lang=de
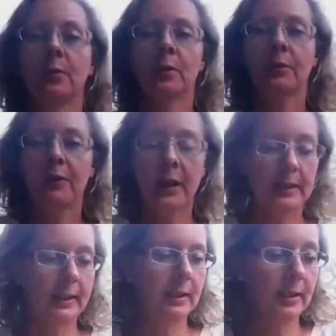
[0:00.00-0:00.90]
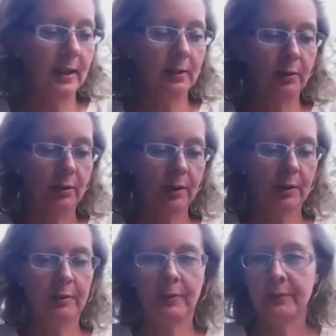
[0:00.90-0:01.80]
wurde, wer erzählt hat und
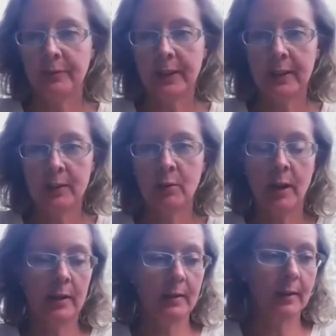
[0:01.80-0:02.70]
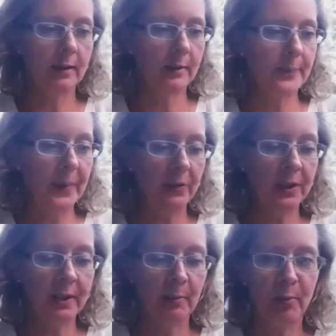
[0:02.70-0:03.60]
äh, was es so an ähm,
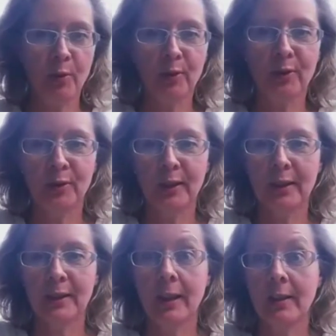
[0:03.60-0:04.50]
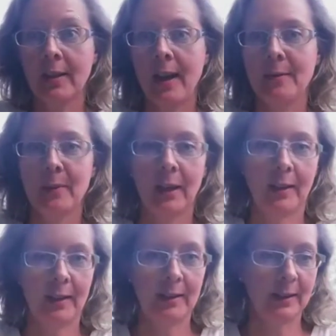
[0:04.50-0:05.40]
wichtigen Punkten und interessanten
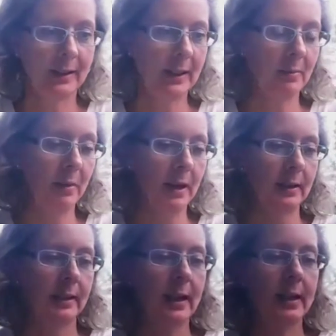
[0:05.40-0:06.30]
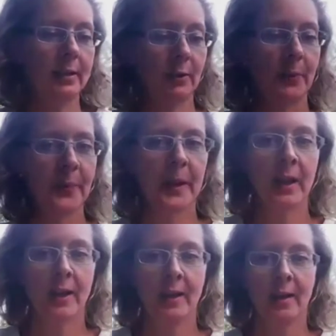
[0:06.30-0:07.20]
Einblicken es gegeben hat. Also,
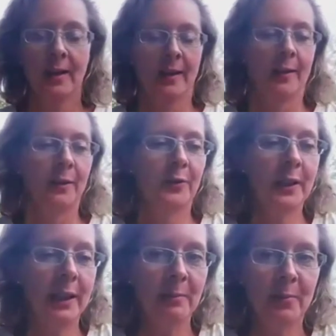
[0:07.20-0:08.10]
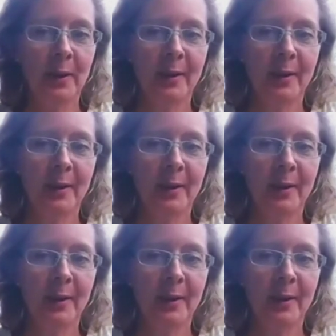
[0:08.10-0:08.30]
FinCamp